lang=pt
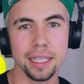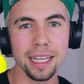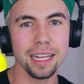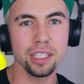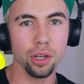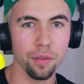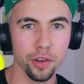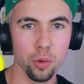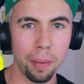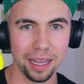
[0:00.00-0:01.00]
E vocês assistiram
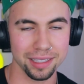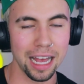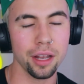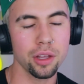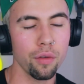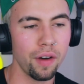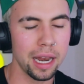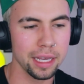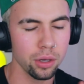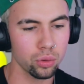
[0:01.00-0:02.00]
o vídeo passado que eu
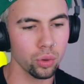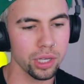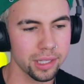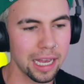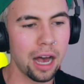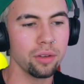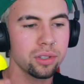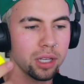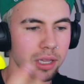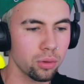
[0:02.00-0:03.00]
falei que eu tô
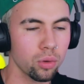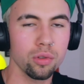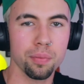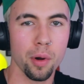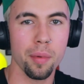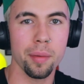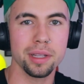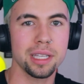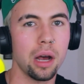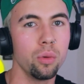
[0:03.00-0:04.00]
exausto, que tô com uns
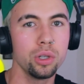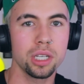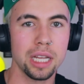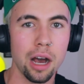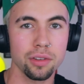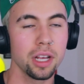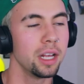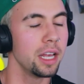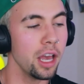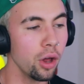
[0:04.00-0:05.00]
problemas de saúde e tal?